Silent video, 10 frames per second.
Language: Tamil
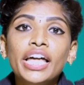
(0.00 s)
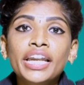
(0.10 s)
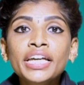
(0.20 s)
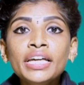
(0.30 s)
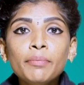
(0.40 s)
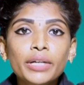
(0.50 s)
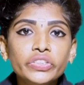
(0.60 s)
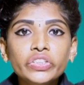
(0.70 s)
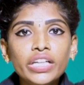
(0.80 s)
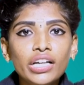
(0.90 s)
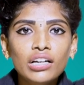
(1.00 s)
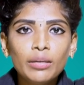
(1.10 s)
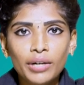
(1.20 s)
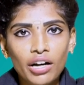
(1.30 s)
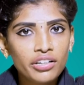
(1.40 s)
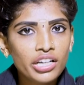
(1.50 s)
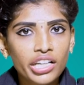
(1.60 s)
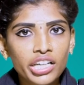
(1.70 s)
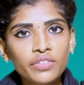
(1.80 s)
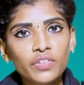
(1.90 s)
நிறைய பிரச்சனைகள் நம்ம
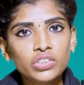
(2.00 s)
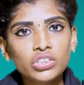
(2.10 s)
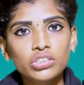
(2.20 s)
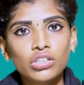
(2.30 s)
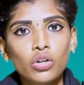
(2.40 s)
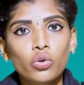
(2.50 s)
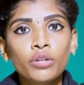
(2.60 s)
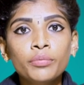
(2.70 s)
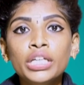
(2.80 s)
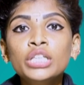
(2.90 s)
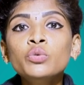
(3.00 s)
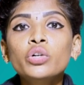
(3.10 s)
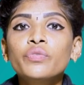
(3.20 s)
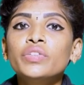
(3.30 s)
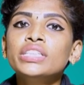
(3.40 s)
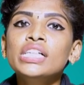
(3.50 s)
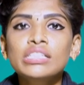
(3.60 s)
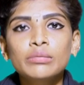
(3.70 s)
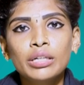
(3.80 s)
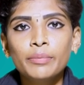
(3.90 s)
நாட்டில் இருந்து வந்துட்டு இருந்தாலும் கூட இது ஒரு
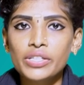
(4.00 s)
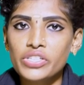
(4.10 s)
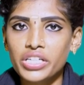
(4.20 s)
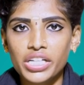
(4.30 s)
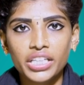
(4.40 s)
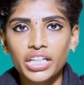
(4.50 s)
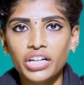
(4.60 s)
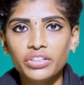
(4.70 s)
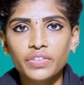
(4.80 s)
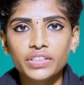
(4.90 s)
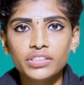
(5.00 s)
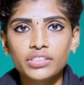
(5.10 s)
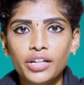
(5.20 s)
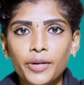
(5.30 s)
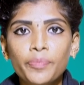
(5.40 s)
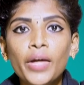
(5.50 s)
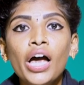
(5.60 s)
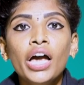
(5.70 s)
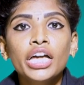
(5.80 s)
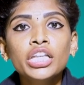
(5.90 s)
வித்தியாசமான பிரச்சனையாக தான் இருந்து வந்துட்டு இருக்கு
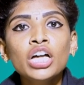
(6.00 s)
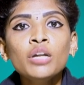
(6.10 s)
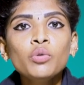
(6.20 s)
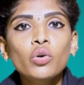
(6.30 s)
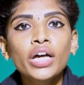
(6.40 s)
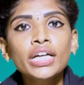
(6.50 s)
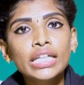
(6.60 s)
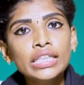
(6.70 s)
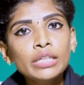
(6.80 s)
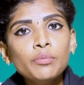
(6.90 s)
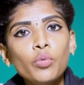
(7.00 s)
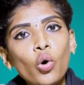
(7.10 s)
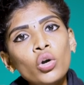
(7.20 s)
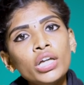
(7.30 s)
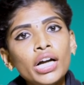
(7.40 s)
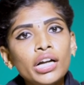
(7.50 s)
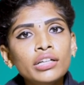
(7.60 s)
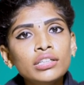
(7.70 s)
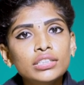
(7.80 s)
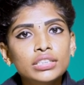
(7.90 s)
இருந்தாலும் கூட இந்த
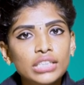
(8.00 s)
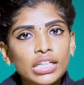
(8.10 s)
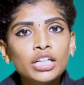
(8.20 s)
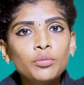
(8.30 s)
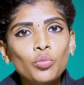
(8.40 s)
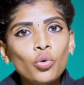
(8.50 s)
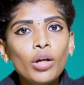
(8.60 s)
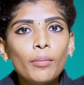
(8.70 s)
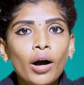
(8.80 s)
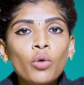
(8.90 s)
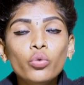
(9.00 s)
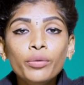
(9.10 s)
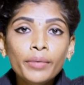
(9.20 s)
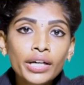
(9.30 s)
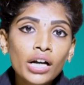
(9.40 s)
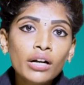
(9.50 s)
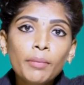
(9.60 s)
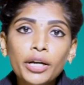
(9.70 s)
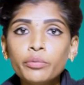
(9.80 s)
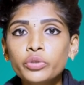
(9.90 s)
போலியான ஸ்டிக்கர் மூலமா உண்மையா
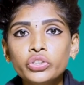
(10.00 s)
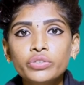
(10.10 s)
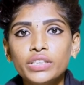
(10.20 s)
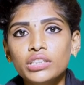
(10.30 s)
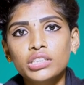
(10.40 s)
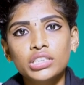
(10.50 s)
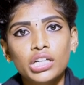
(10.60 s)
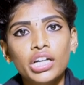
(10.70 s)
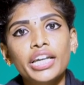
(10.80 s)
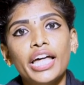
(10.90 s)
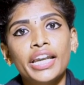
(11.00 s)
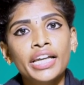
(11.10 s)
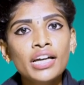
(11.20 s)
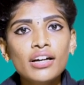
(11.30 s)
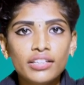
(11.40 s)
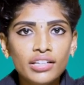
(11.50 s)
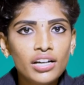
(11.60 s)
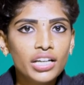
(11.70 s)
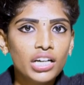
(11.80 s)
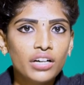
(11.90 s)
பணிபுரிஞ்சு வந்துட்டு இருக்கிற நிறைய
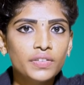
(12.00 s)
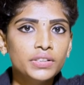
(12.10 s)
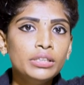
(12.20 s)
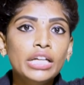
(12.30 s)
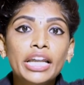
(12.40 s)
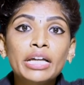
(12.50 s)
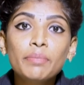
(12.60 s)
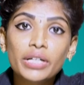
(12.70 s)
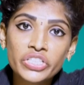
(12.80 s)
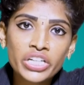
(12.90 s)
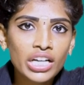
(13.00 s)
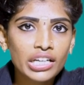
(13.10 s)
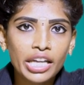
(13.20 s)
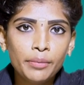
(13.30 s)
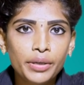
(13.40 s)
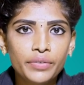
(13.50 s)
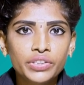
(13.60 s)
அதிகாரிகளுக்கு வந்து நிறைய பிரச்சனைகள் ஏற்பட்டு